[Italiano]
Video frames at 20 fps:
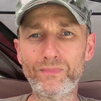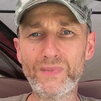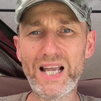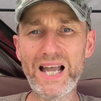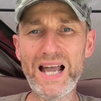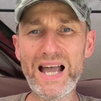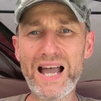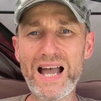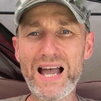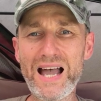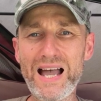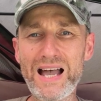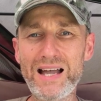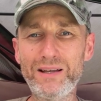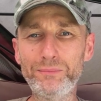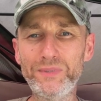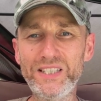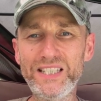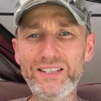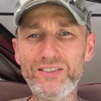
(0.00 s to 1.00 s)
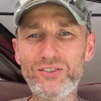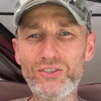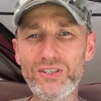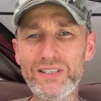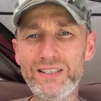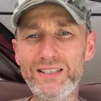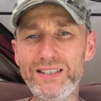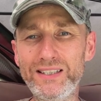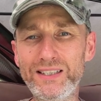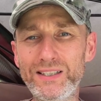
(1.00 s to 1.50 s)

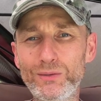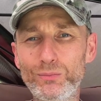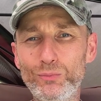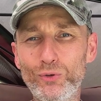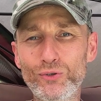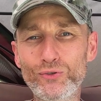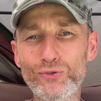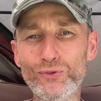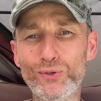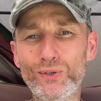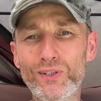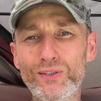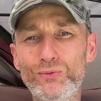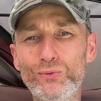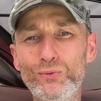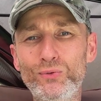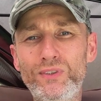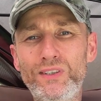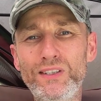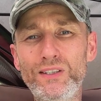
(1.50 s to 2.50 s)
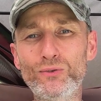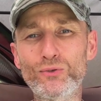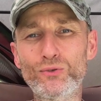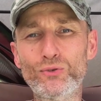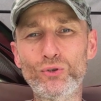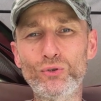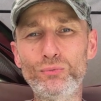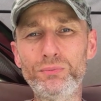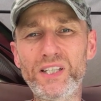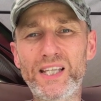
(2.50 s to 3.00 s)
Amici, buongiorno a tutti, io
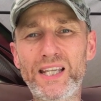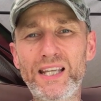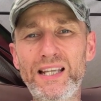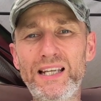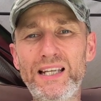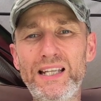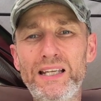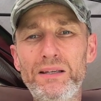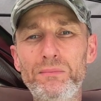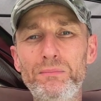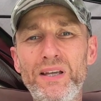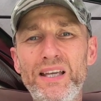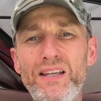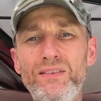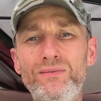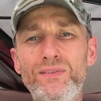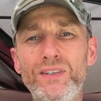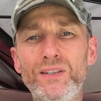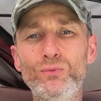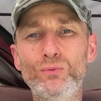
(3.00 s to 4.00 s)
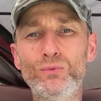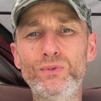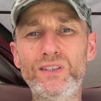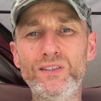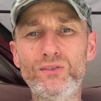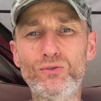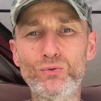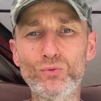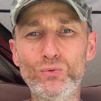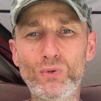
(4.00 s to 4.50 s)
sono Michele e
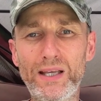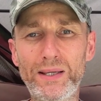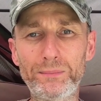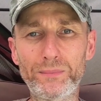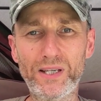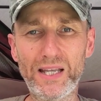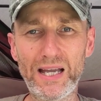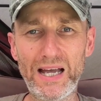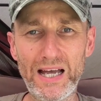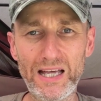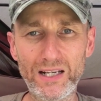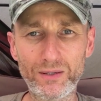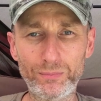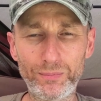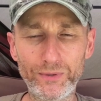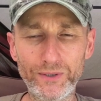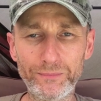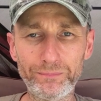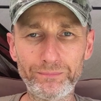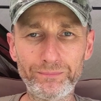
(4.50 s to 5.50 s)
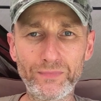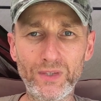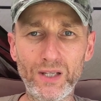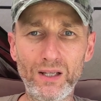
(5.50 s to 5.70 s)
benvenuti su MCARP.